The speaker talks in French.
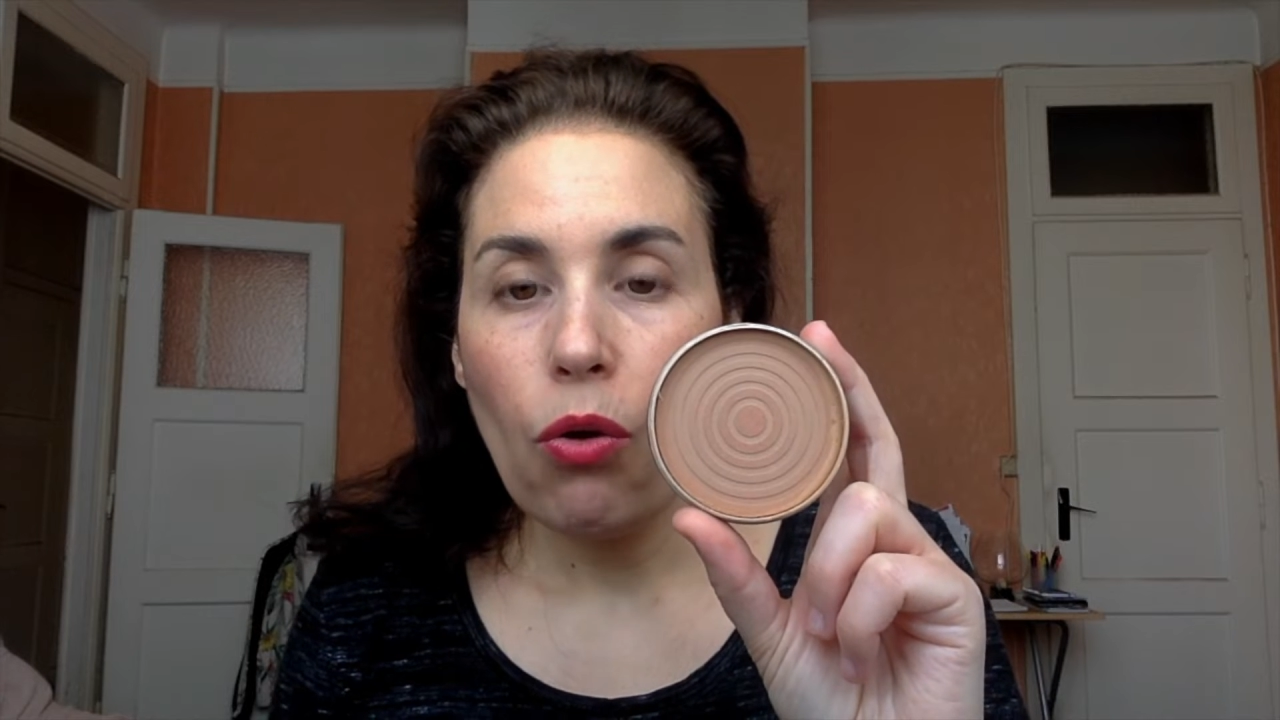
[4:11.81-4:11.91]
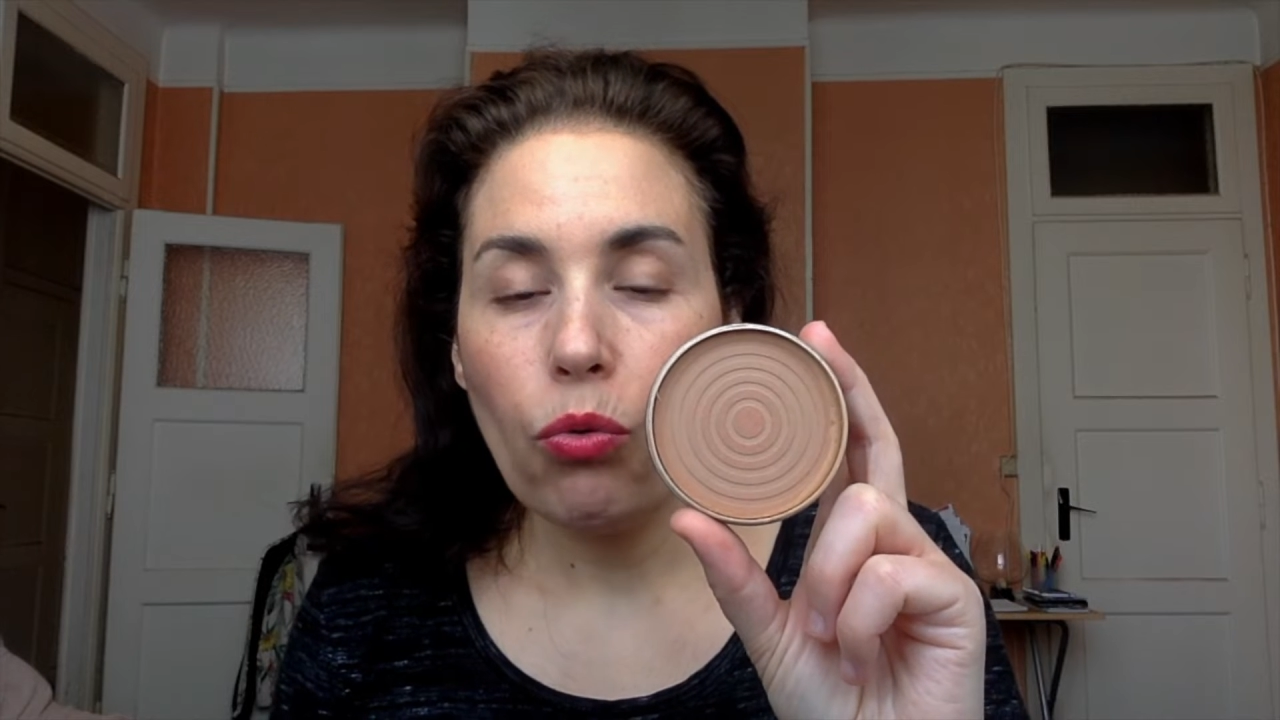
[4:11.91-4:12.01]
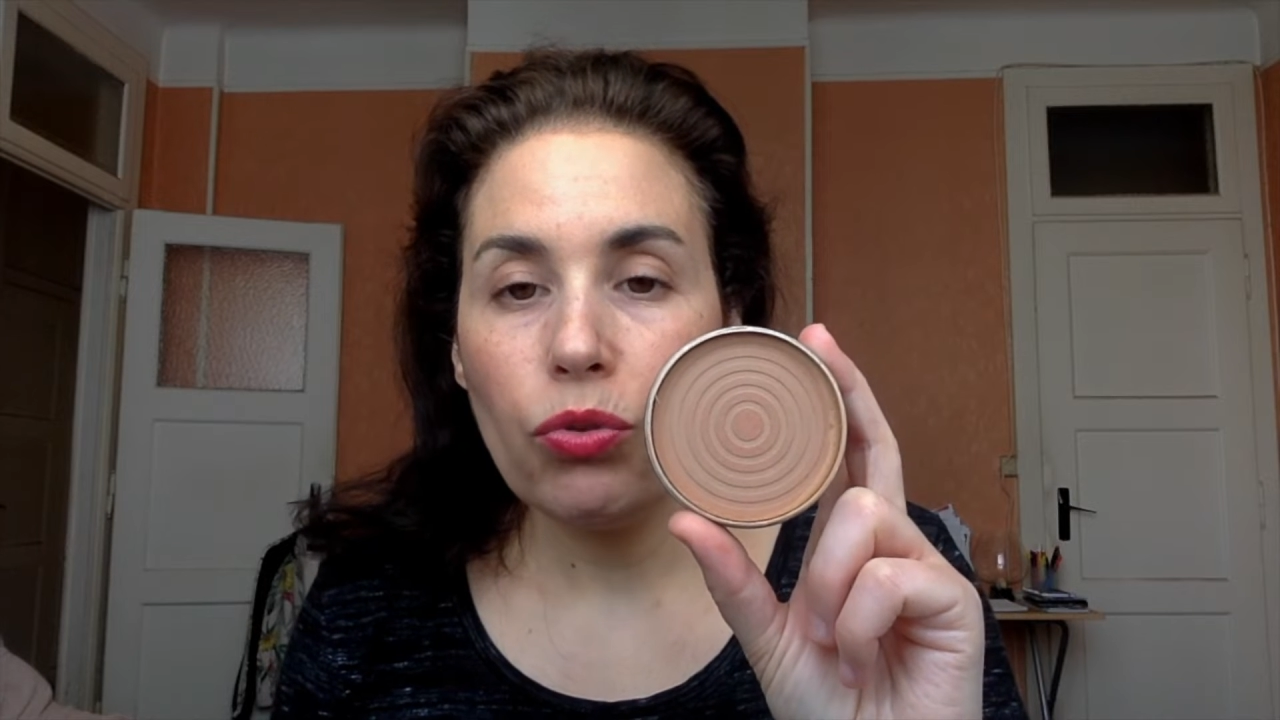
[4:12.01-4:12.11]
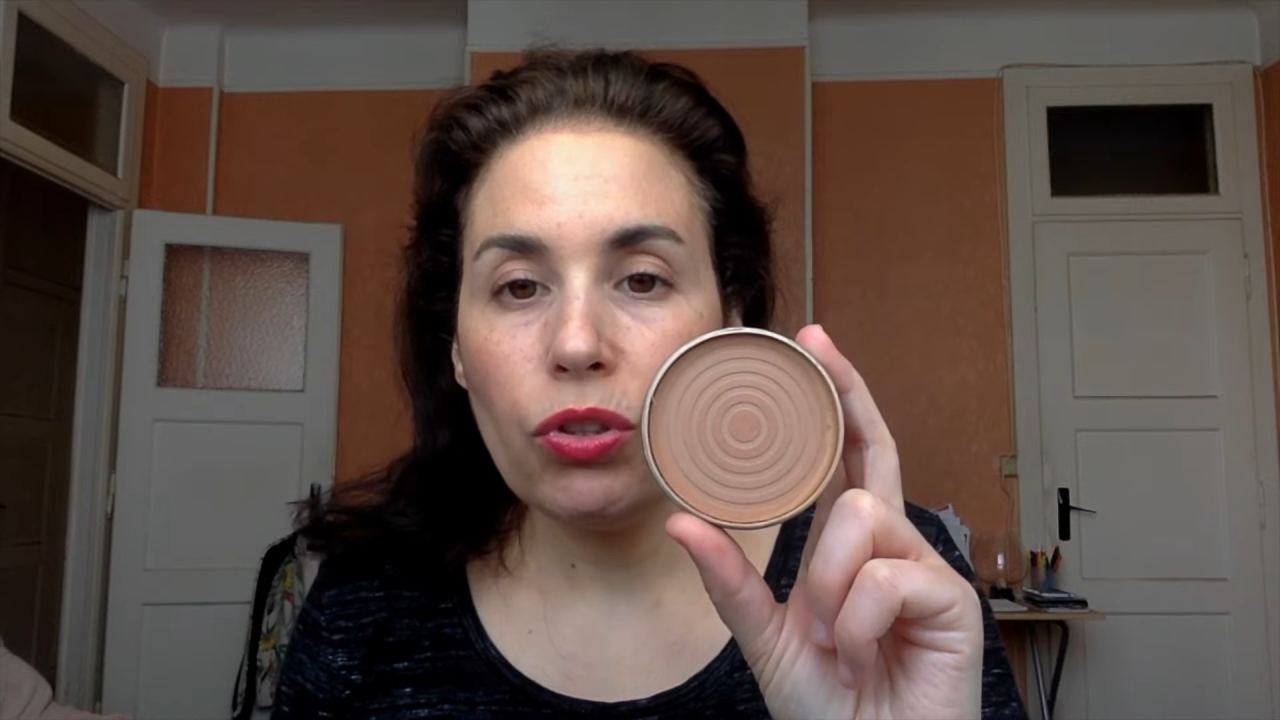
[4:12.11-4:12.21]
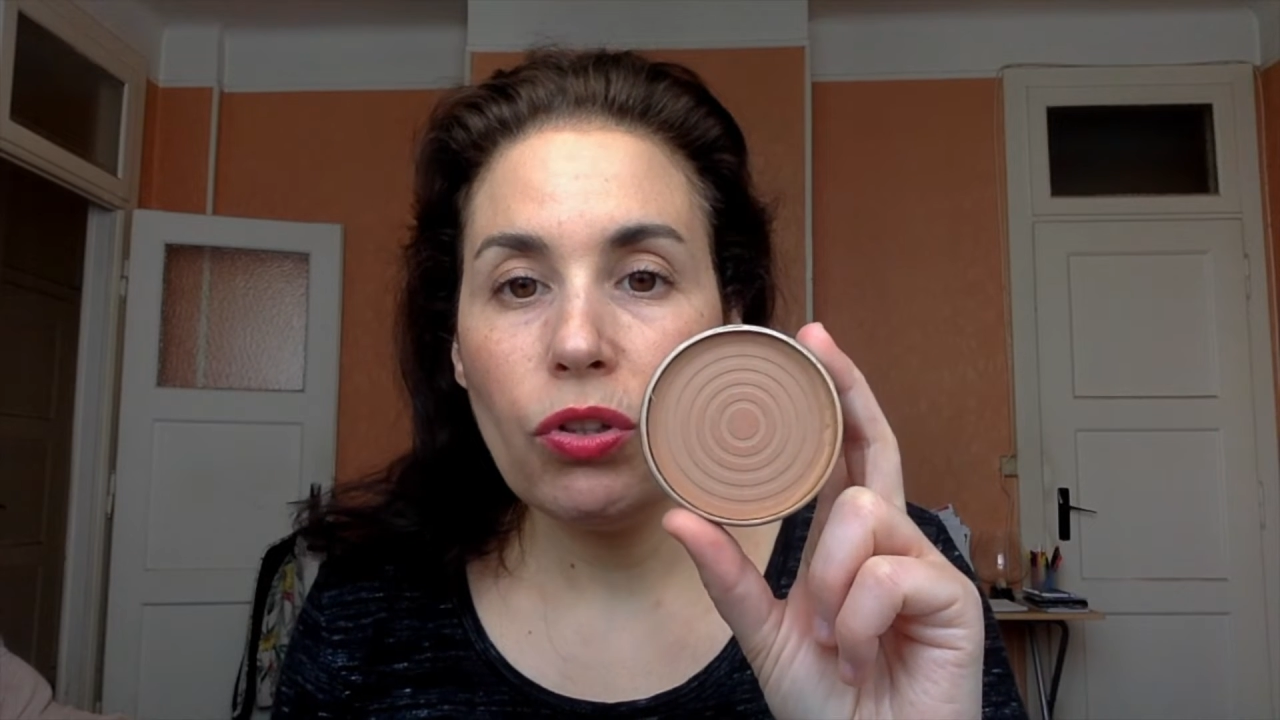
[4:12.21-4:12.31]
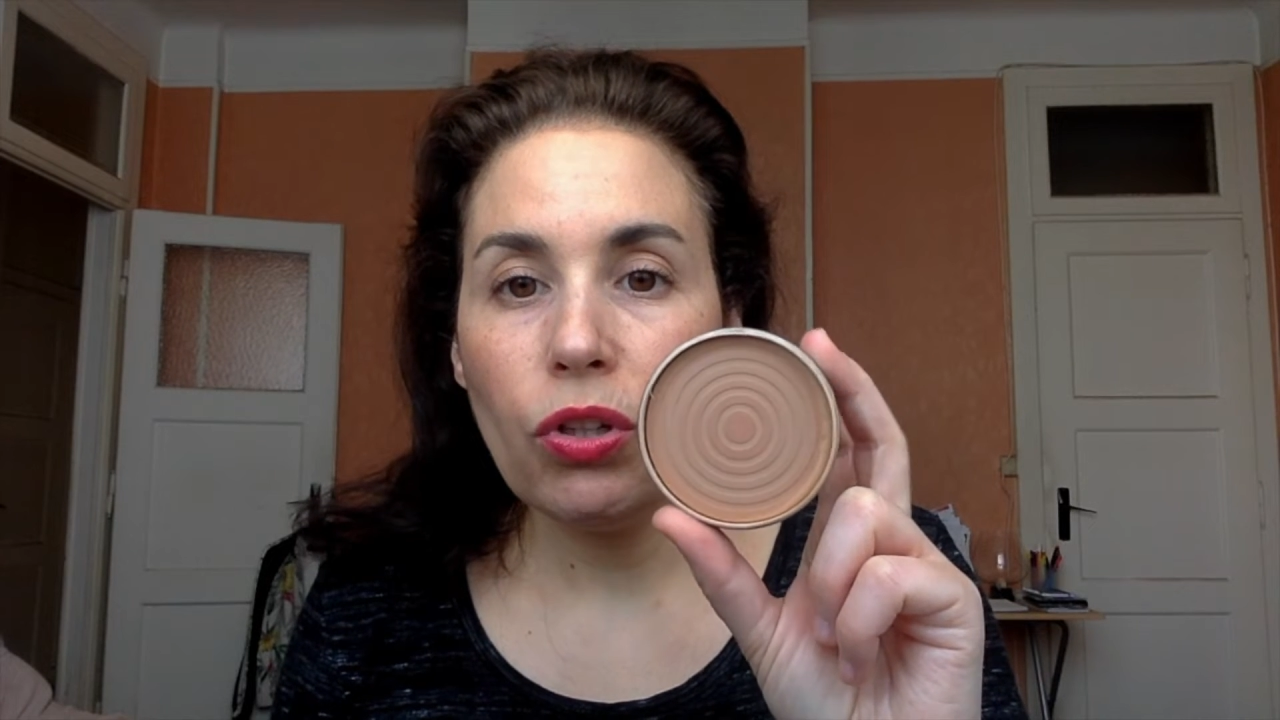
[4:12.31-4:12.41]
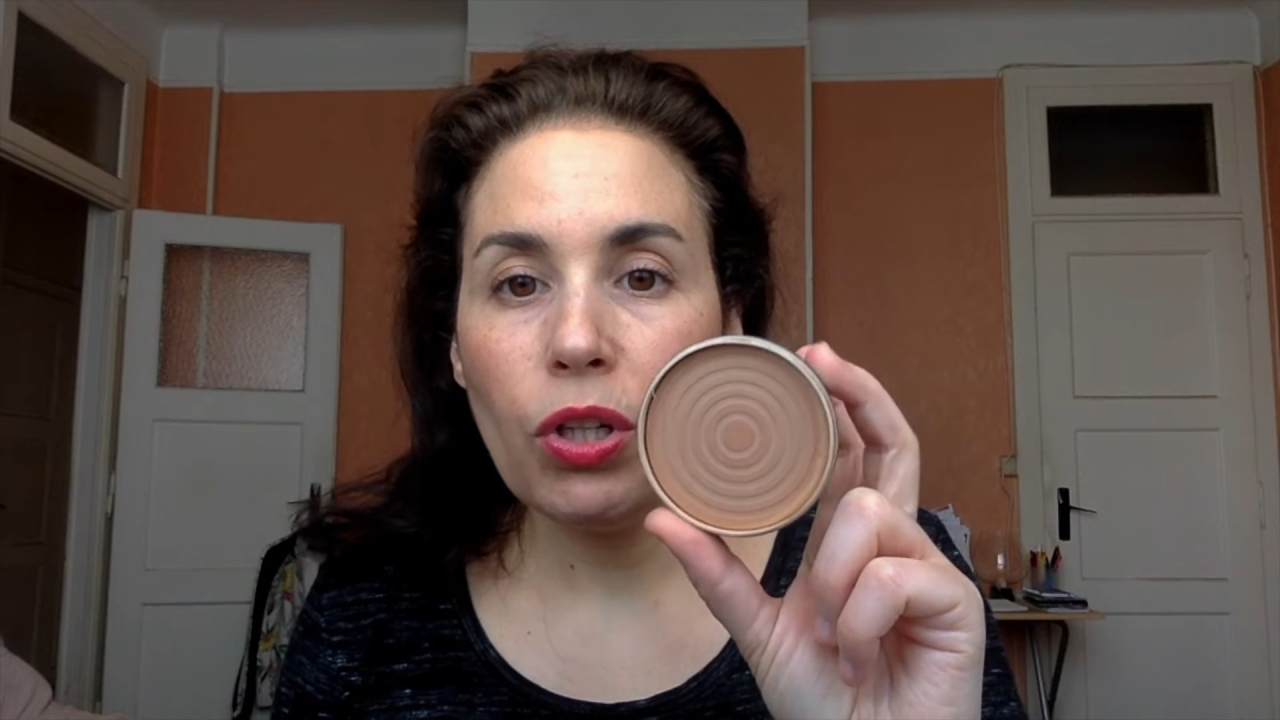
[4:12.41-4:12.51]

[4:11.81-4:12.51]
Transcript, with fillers: On est dans